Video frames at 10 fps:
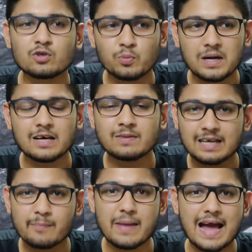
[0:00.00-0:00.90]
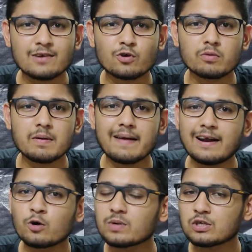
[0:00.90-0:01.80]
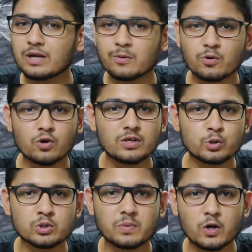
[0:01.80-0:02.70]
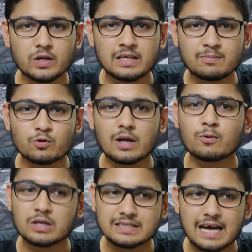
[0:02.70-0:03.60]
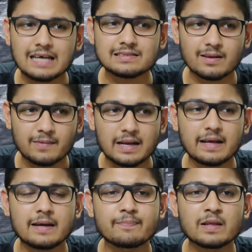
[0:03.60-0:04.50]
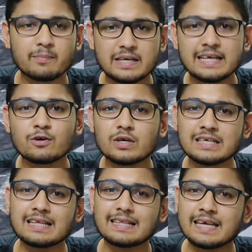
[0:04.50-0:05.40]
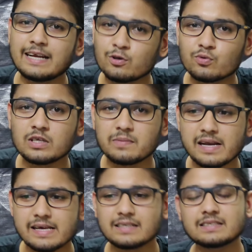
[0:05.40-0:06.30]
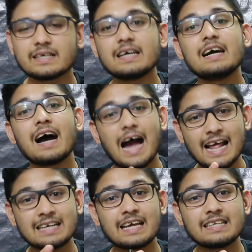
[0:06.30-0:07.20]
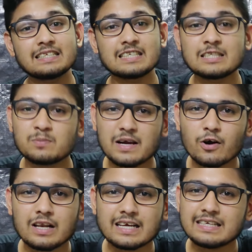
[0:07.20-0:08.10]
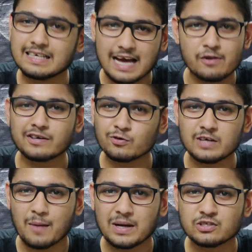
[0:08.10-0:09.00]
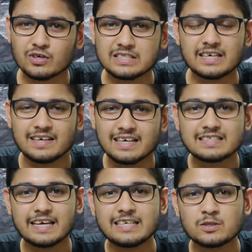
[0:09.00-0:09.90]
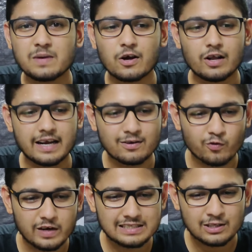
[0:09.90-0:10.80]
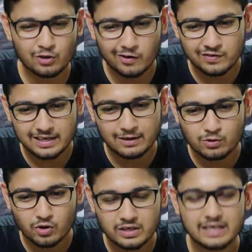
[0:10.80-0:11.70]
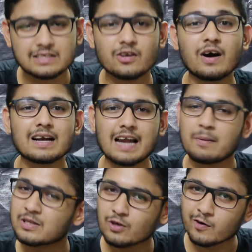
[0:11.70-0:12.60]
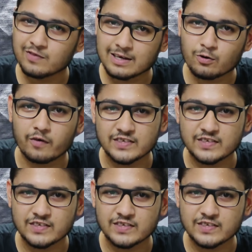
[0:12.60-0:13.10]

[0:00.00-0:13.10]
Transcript: সুপার কাপ থেকে ব্যান করবে বা এরকম কিছু এরকম কোনো নিউজ বেরোয়নি মোটামুটি যা মানে মিটিং হয়েছে তাতে এইটুকুনি বেরিয়ে এসছে আরেকটা জিনিস ইস্টবেঙ্গলকে নিয়ে জানো একটু ড্রামা চলছে সেই ইস্টবেঙ্গলের কোয়েসের তরফ থেকেও লোক গেছিলো আর ক্লাবের তরফ থেকেও